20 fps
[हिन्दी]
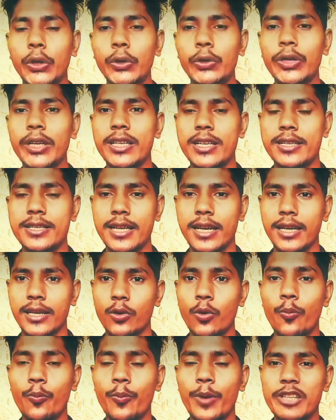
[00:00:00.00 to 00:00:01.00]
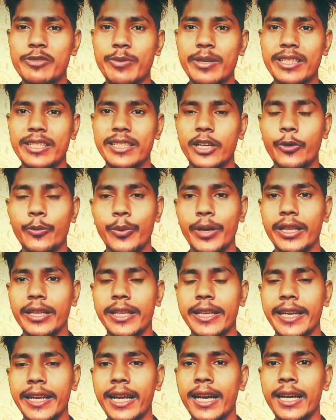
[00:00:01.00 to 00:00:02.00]
ऑटो टैक्सी चालक को पाँच पाँच हज़ार रुपया
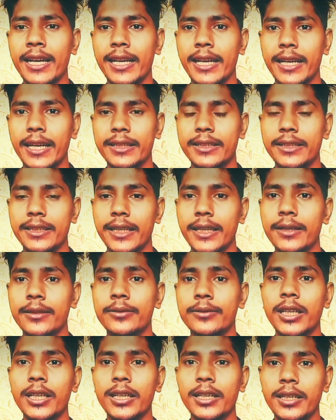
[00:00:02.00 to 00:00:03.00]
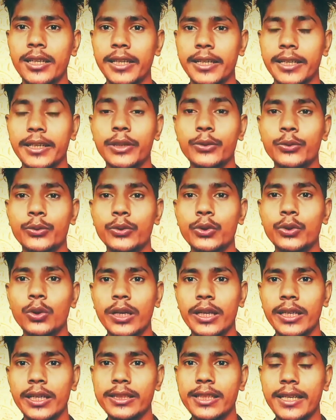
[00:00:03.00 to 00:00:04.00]
देने का ऐलान किया लेकिन कुछ
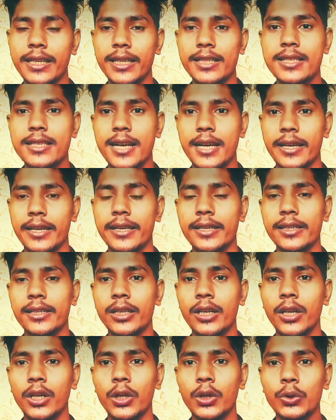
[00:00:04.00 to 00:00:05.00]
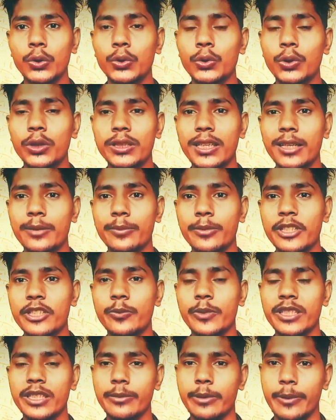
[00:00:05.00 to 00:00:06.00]
लोग ये जानना चाह रहे हैं दो
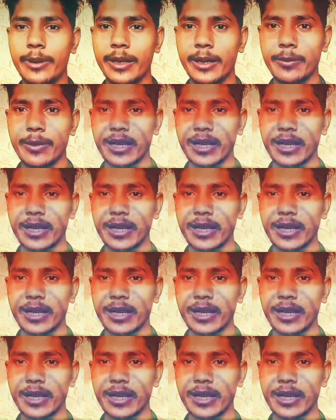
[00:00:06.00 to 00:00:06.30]
में जब हमारे